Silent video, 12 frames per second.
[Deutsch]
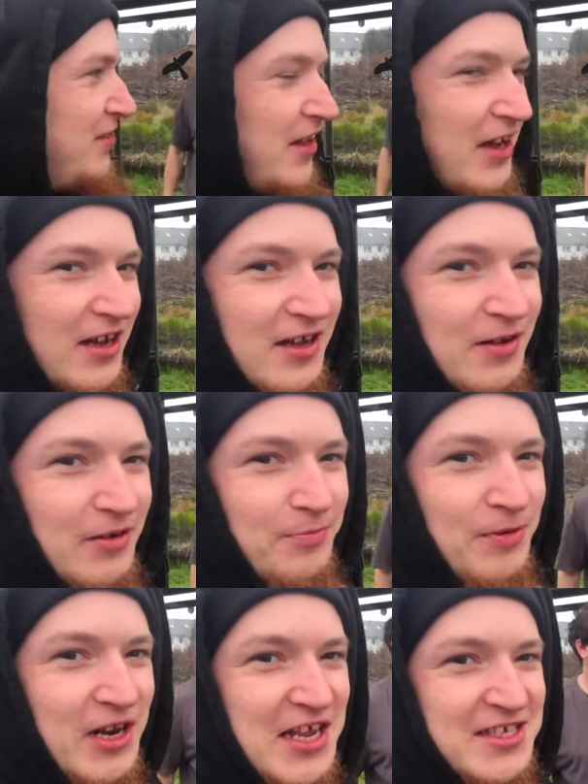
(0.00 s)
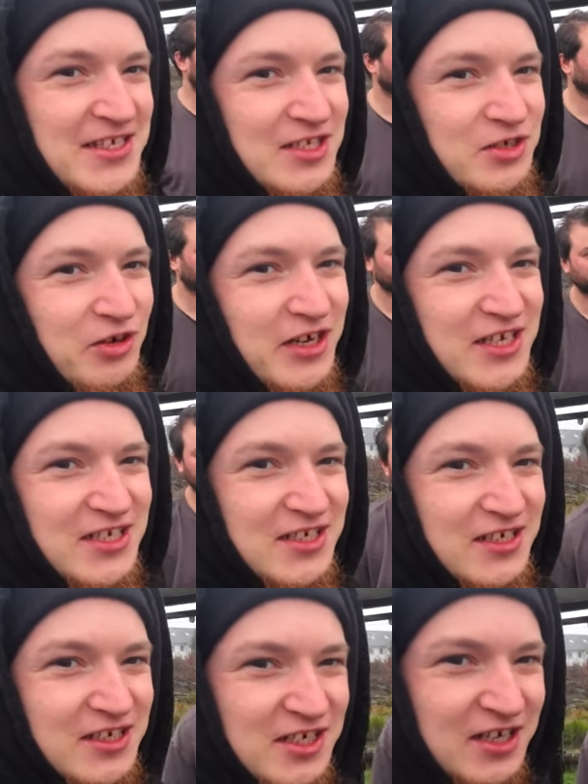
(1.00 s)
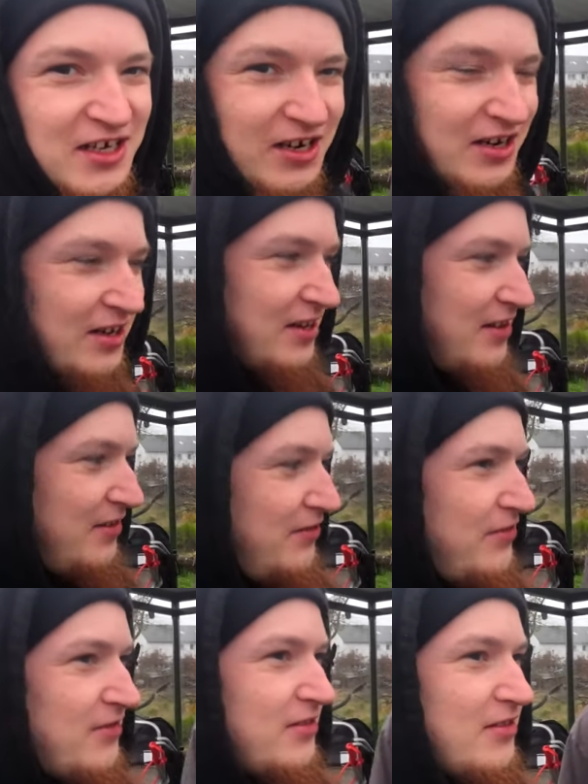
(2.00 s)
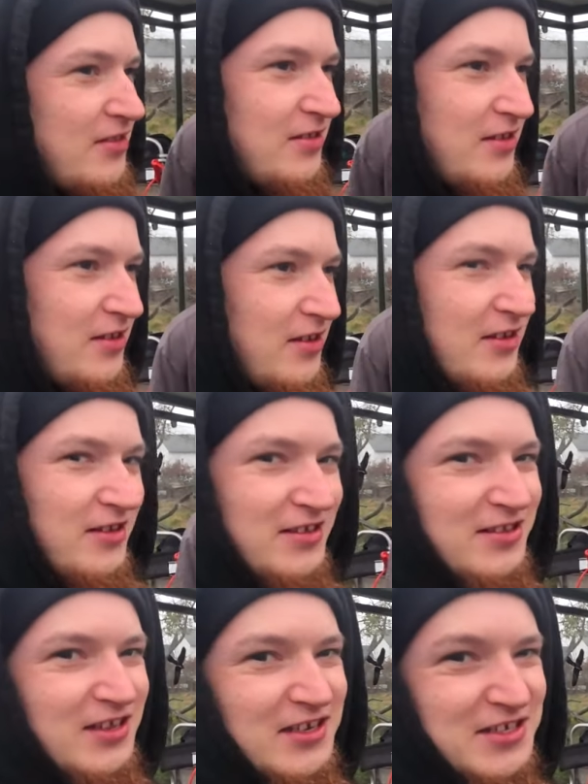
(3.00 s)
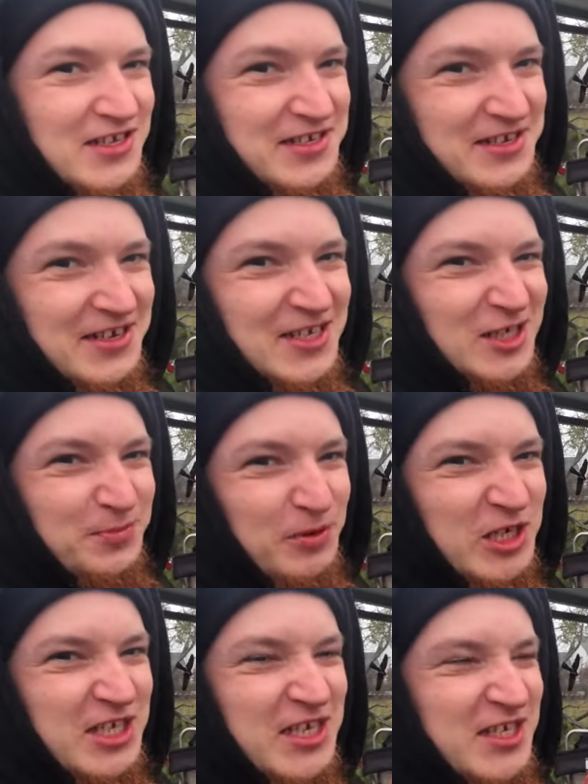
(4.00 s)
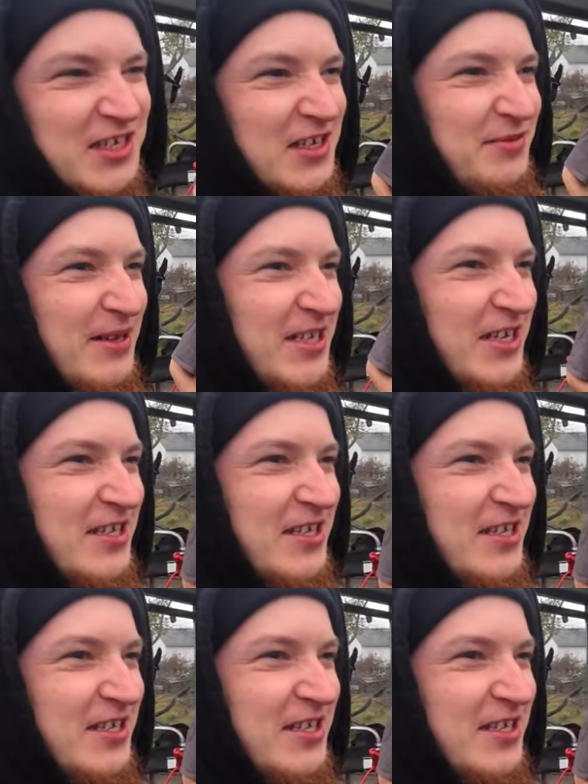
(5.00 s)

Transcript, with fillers: Der belästigt so richtig. Ich fahr lieber mit dem Bus, Alter. Das ist ein richtig beschissenes Wetter